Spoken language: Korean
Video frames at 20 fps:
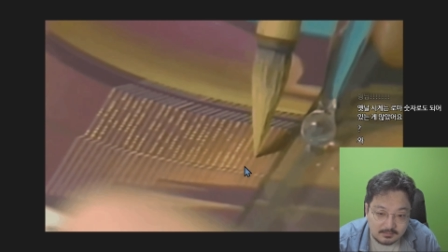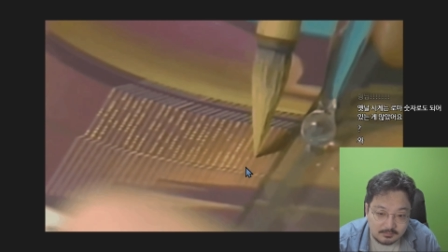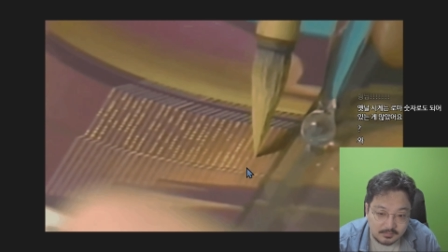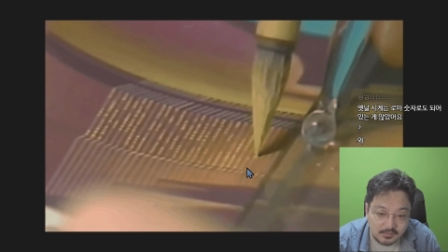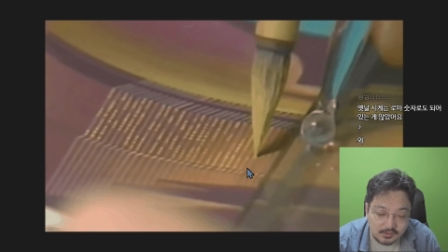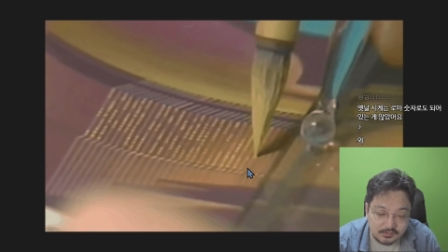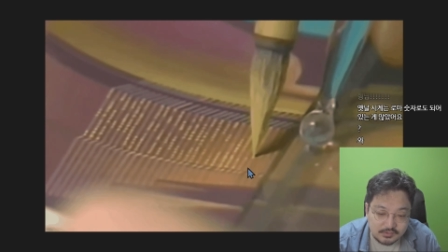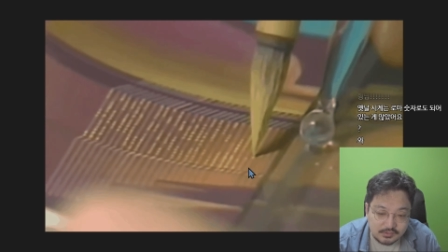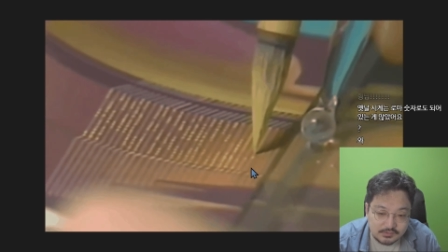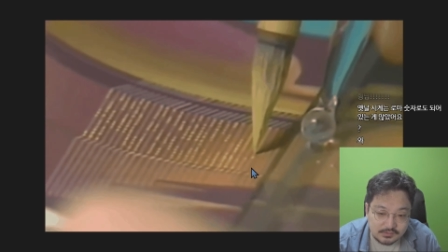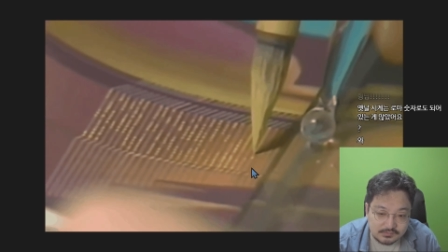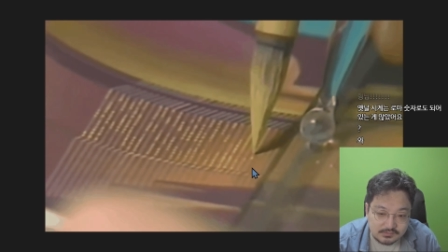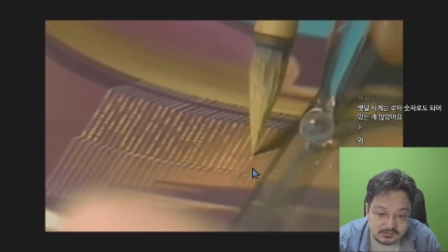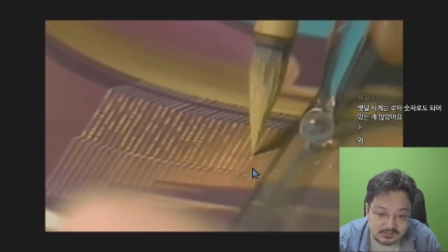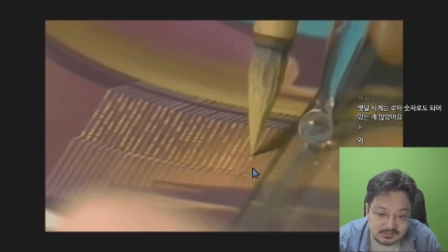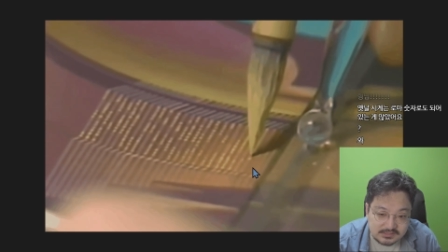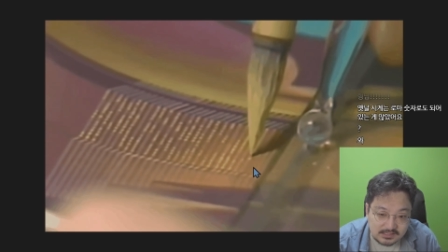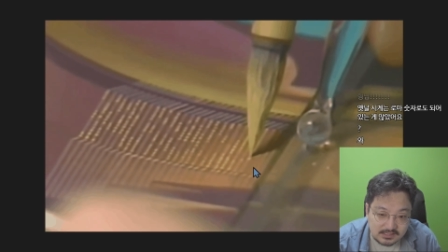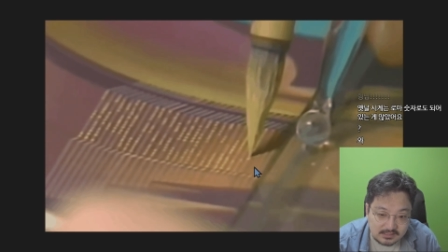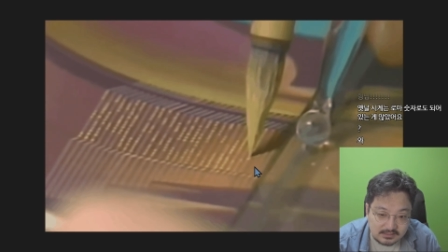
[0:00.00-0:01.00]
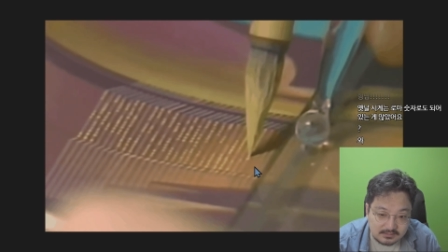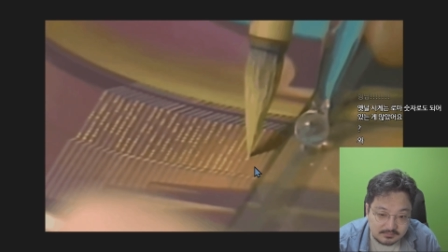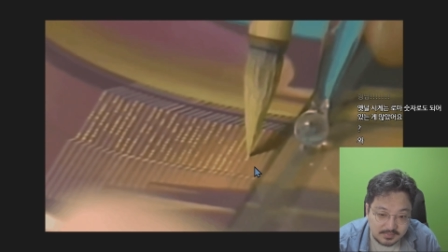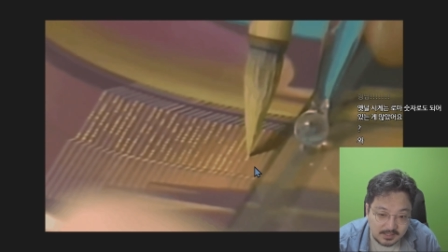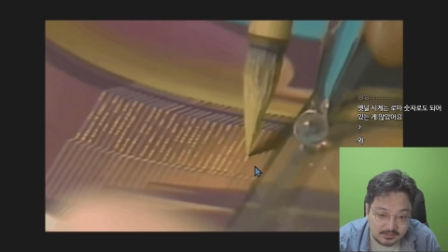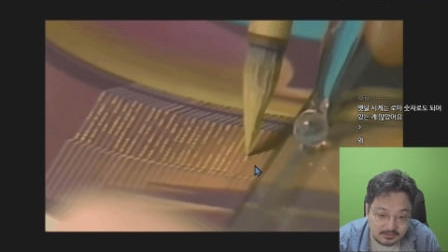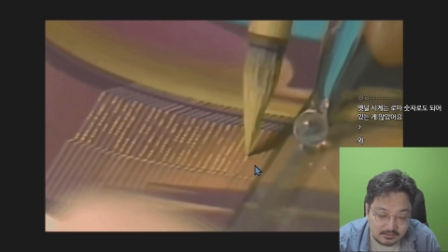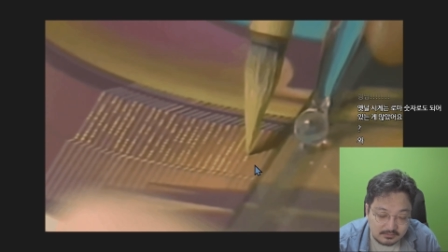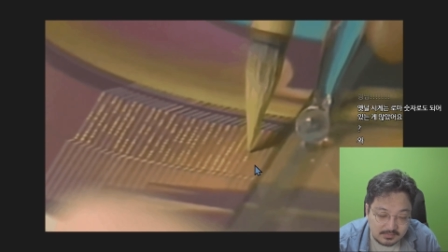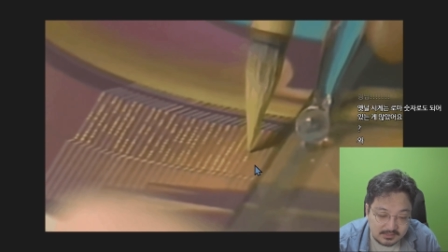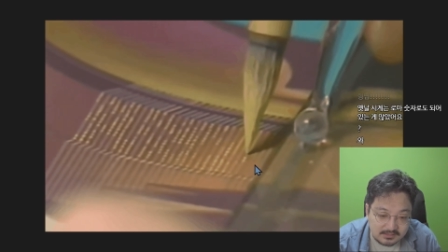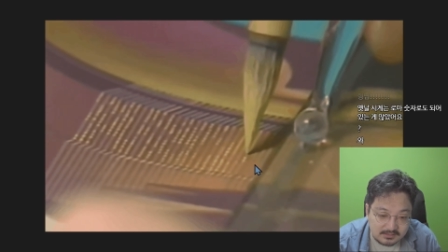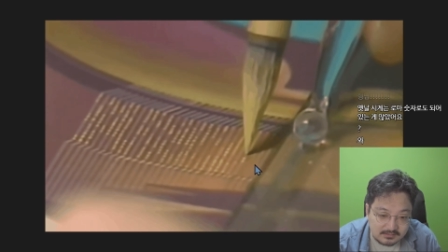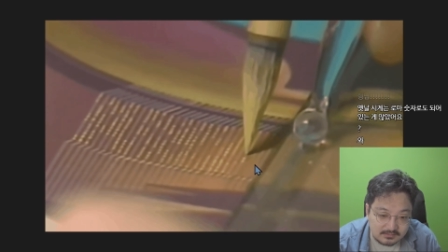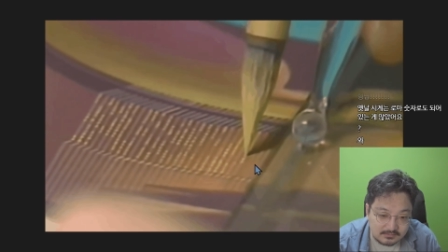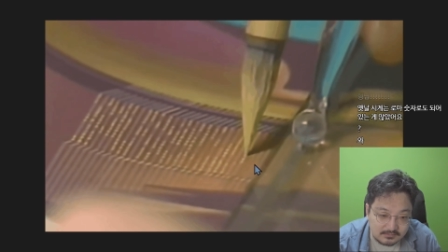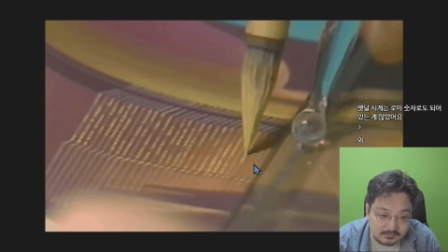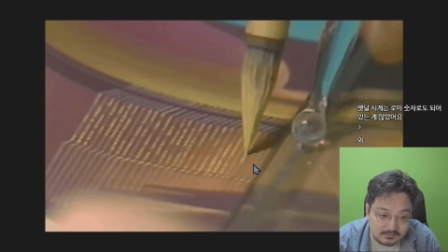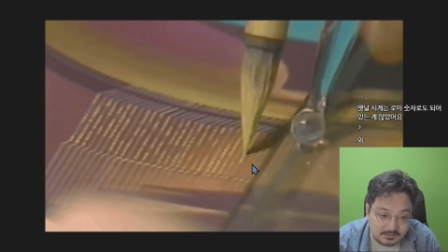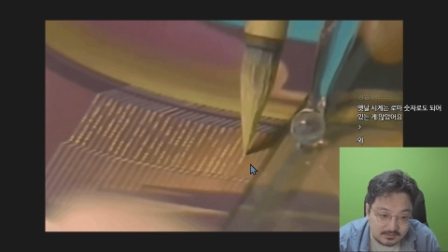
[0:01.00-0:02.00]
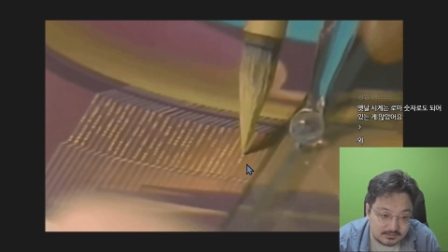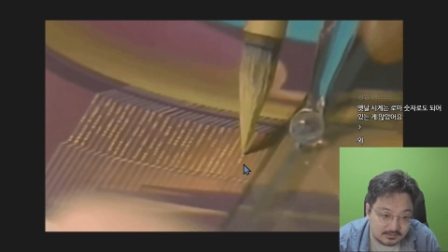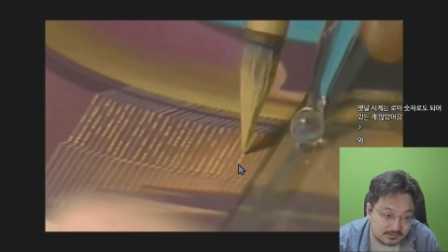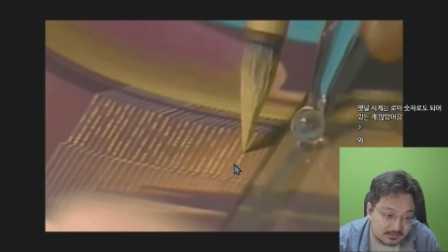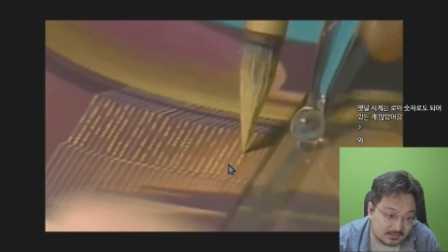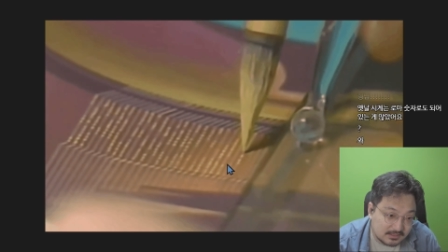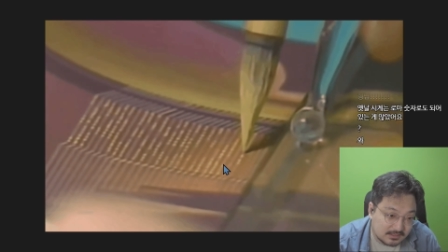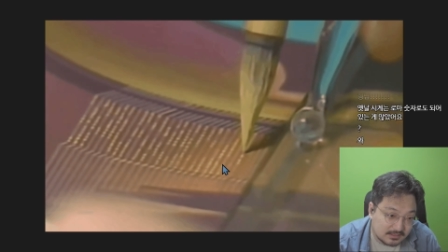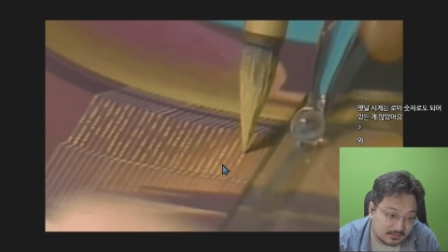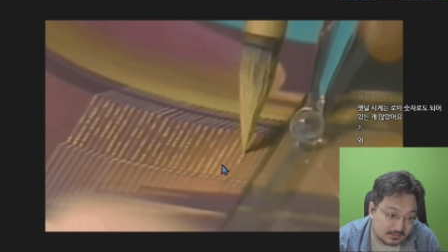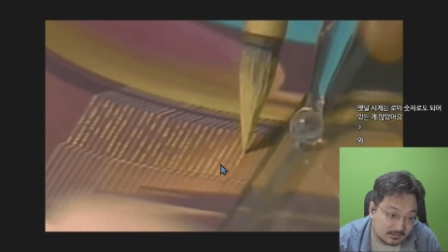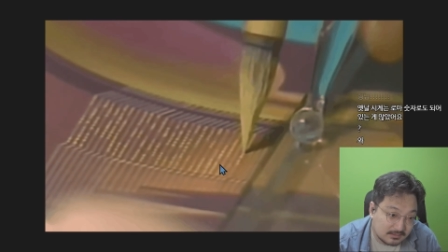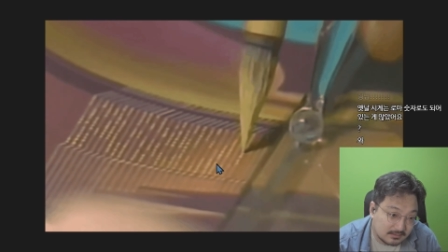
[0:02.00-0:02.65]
몇 초 정도 지나가는 배경 만드는 건데 저게